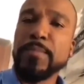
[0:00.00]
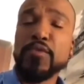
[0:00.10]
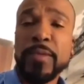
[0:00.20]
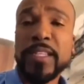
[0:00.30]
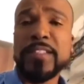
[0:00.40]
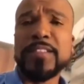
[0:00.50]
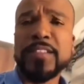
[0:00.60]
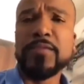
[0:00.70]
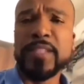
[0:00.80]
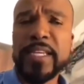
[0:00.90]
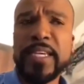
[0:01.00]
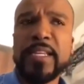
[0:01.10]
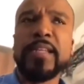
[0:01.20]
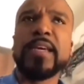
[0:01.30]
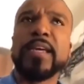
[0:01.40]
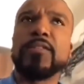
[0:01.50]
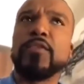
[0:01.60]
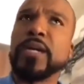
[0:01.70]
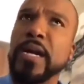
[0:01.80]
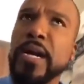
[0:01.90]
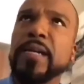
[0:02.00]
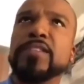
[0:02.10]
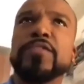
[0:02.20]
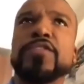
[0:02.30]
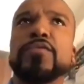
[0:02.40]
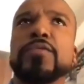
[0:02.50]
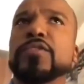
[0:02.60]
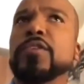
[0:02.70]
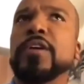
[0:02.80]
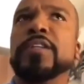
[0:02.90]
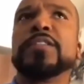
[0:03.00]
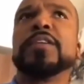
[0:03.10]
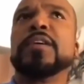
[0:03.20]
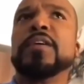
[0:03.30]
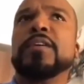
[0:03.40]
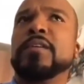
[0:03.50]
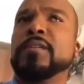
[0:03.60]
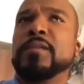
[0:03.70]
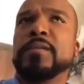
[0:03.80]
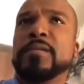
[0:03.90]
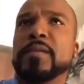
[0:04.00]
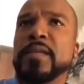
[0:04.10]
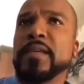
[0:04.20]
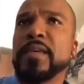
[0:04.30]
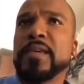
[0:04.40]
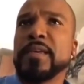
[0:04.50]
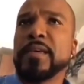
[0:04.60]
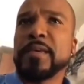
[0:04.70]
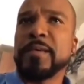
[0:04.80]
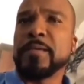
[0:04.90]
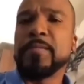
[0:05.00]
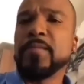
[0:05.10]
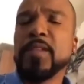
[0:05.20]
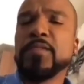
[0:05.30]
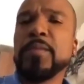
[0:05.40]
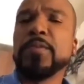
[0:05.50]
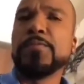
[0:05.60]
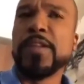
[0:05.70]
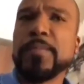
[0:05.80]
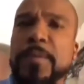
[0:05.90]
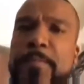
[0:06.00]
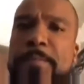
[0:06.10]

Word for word: É, por uma decisão dele, ele quer tocar às 22 horas, é, não tem problema.